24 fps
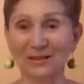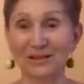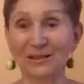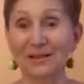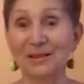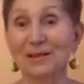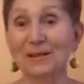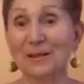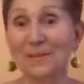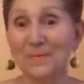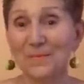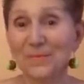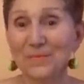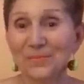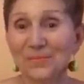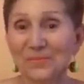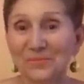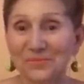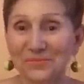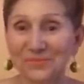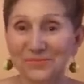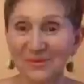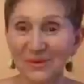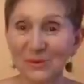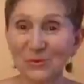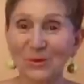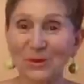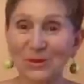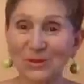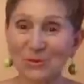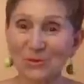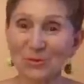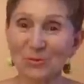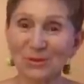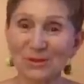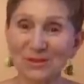и я, ну,
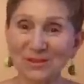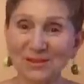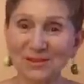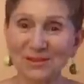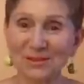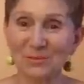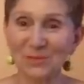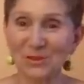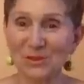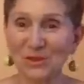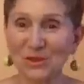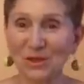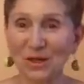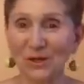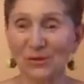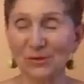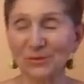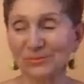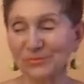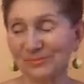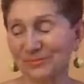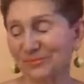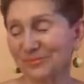особо не замечаю.